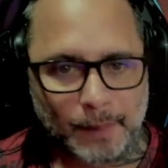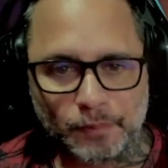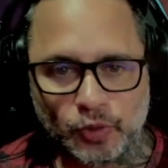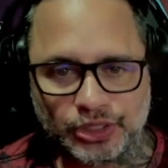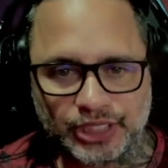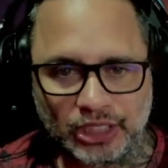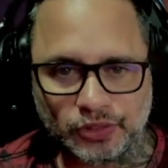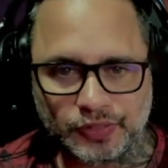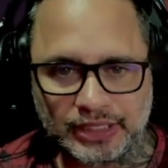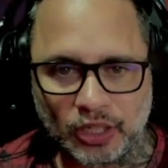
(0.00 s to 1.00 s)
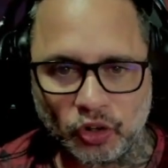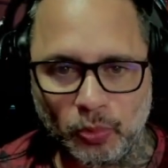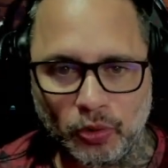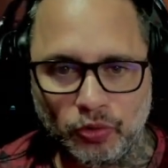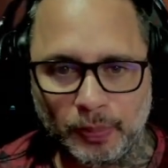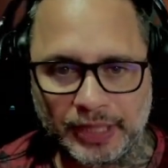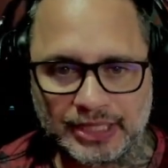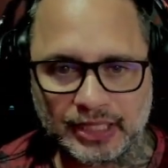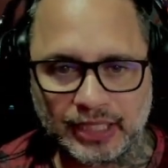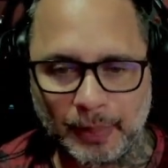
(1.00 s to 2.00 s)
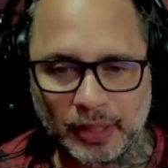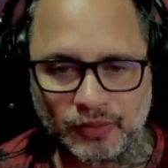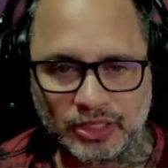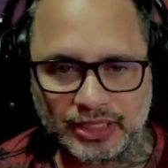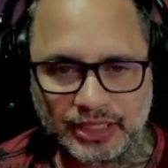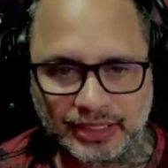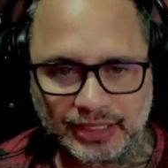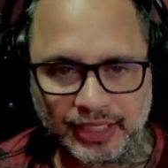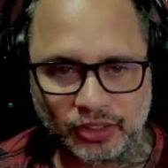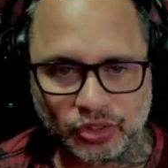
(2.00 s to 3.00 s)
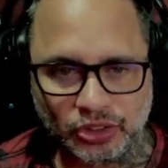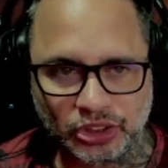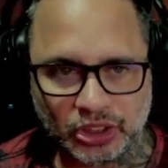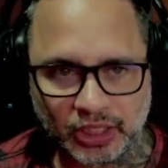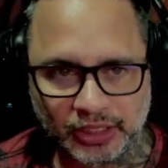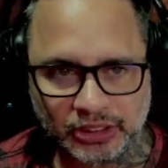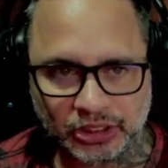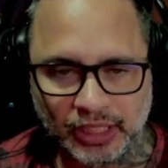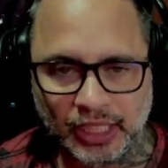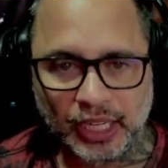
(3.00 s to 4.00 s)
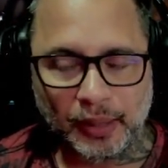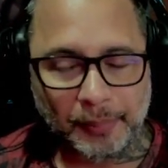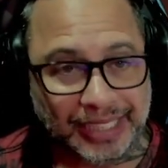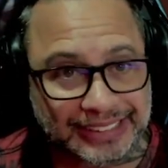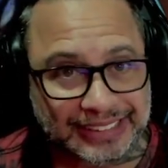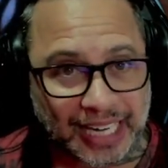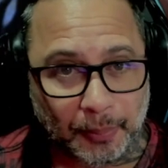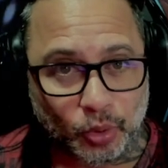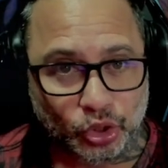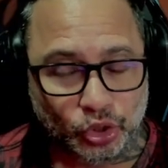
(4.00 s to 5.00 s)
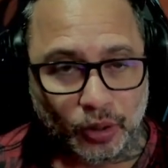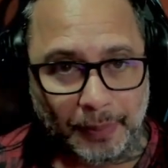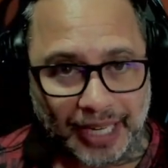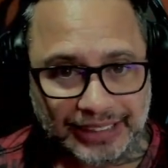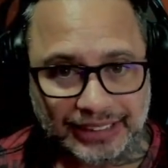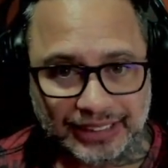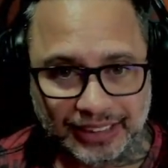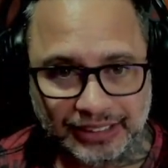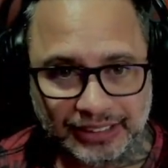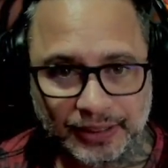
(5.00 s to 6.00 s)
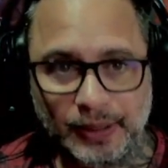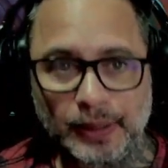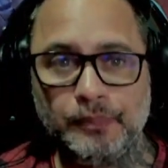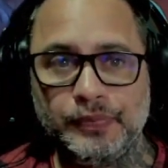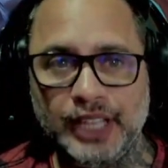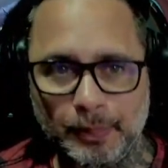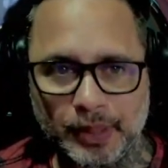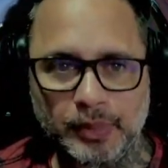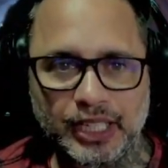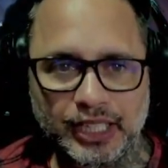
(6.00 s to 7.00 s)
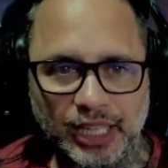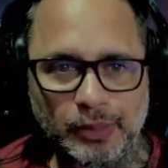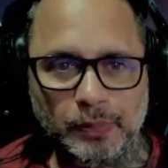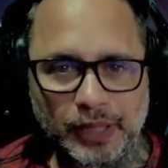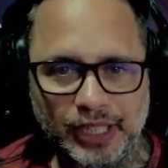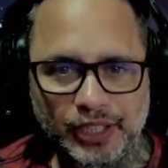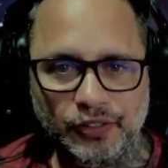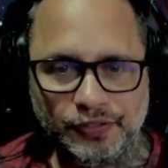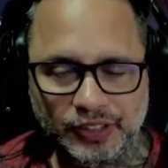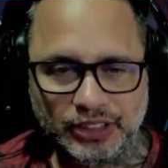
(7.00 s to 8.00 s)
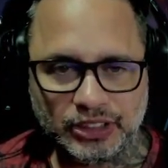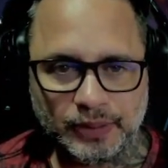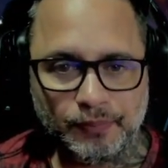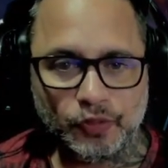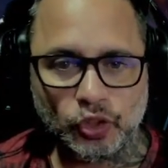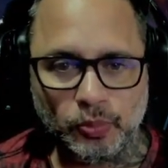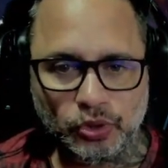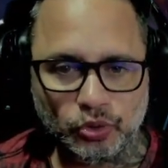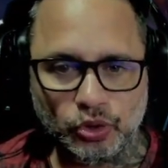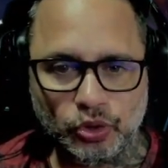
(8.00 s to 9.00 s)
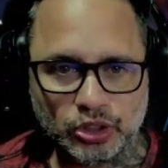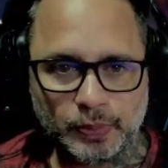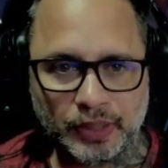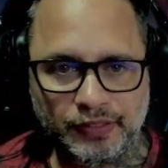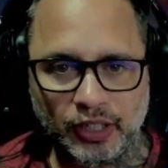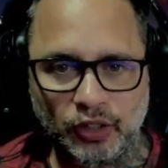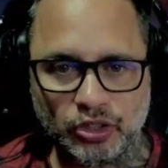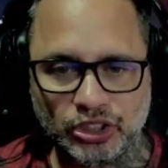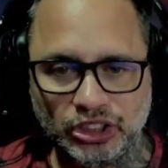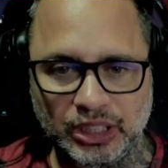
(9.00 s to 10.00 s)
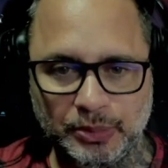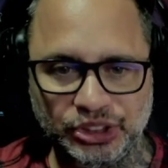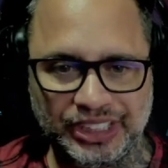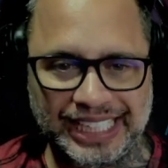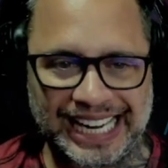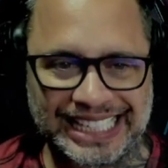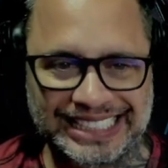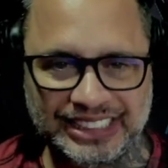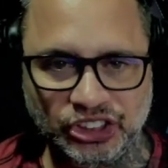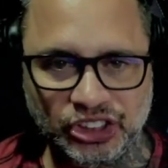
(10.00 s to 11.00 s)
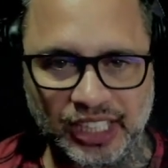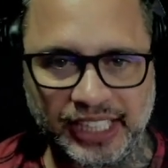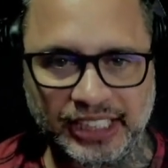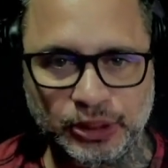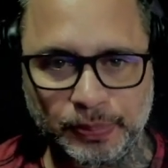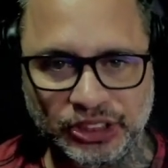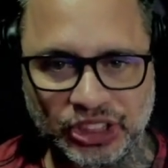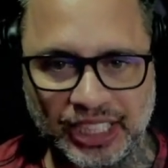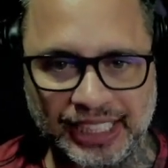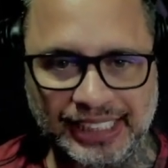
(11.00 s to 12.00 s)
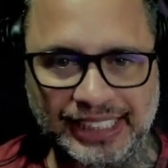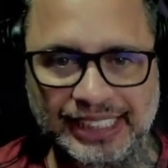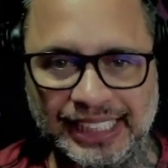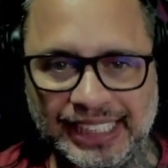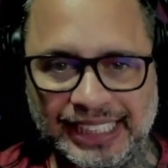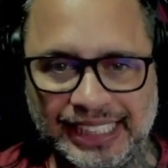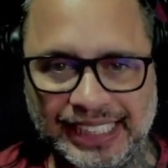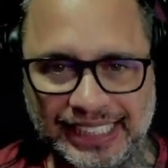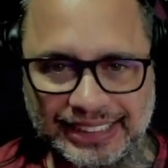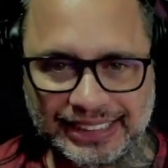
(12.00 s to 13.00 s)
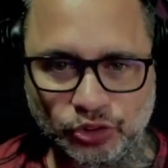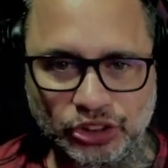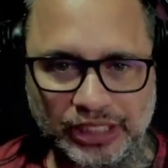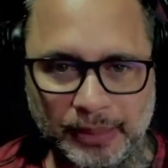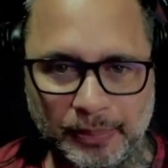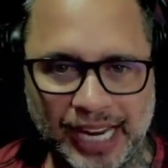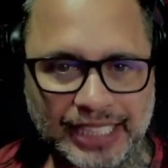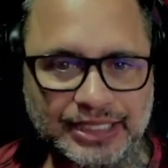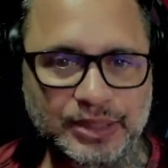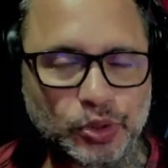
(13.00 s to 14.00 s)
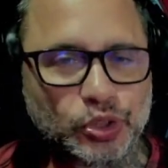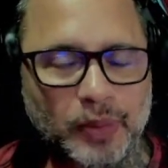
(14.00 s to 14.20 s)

no site oficial como eu vou apresentar para vocês dentro de instantes, mas já mudou bastante da primeira gameplay que eu fiz. Estou muito curioso para ver agora o sistema de casa, de land, pescaria, criação de animais e muito